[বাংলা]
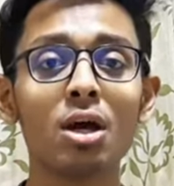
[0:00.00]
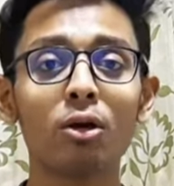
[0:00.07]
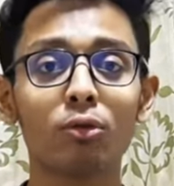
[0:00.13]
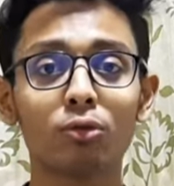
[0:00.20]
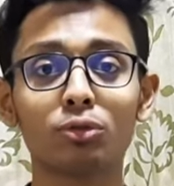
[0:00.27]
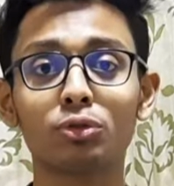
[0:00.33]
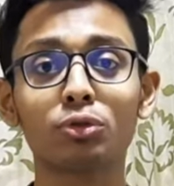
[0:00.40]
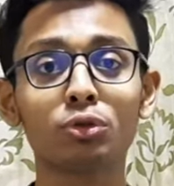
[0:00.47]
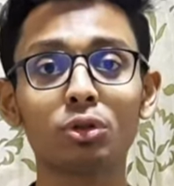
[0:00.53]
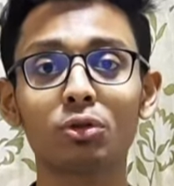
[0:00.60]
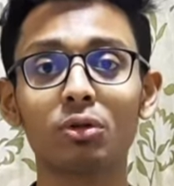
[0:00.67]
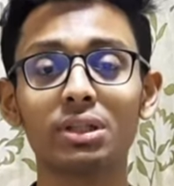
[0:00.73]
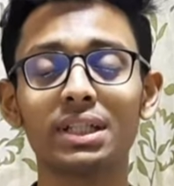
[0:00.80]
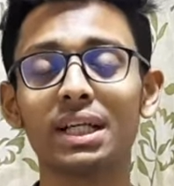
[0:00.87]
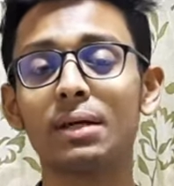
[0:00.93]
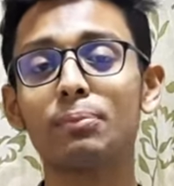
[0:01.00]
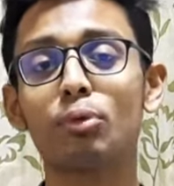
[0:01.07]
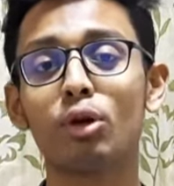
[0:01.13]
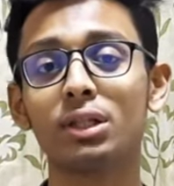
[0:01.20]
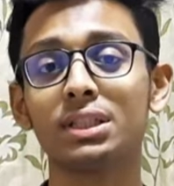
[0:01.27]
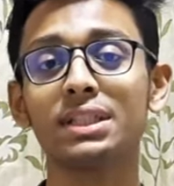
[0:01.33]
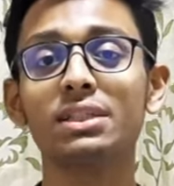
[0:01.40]
কোনো সুযোগ করে দেয় না
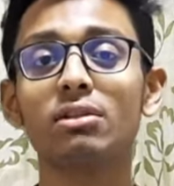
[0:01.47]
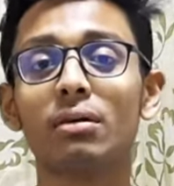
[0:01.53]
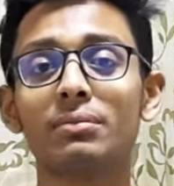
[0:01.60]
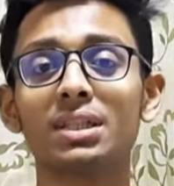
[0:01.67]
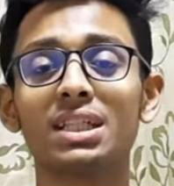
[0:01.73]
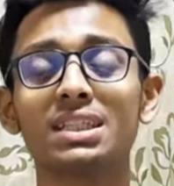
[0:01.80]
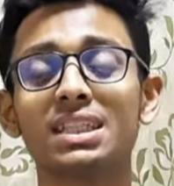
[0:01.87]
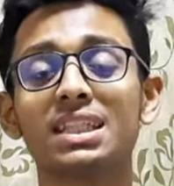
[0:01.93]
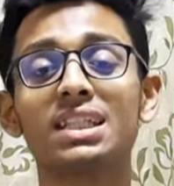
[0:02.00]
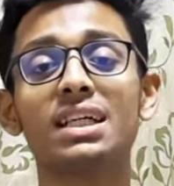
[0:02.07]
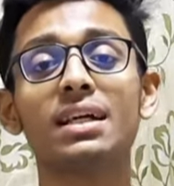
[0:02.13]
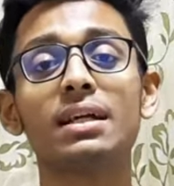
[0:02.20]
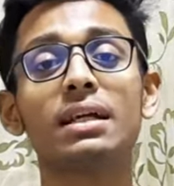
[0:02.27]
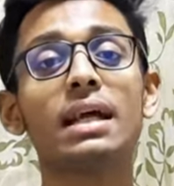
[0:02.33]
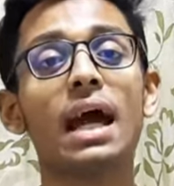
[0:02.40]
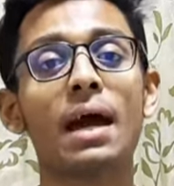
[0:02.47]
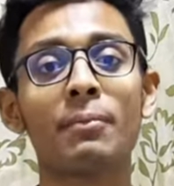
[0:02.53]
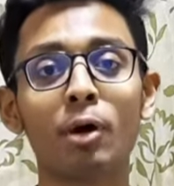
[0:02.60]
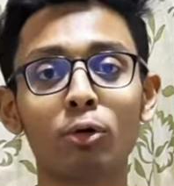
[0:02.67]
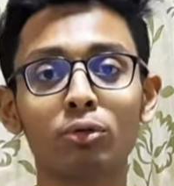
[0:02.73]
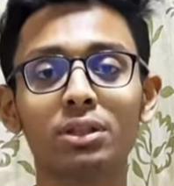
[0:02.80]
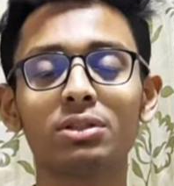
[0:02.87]
পরে কিন্তু আমাদের কাছ থেকে
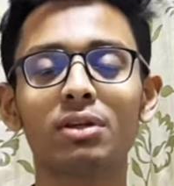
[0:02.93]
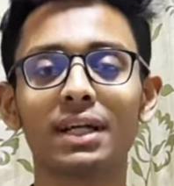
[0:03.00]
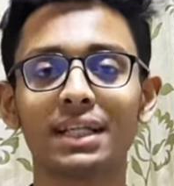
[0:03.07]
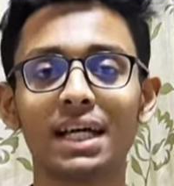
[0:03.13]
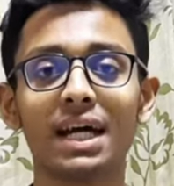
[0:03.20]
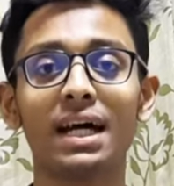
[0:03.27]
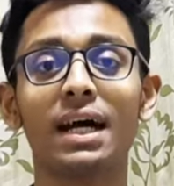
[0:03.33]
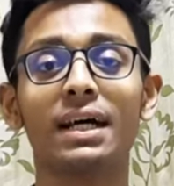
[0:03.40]
অ্যামাউন্ট কিন্তু একটা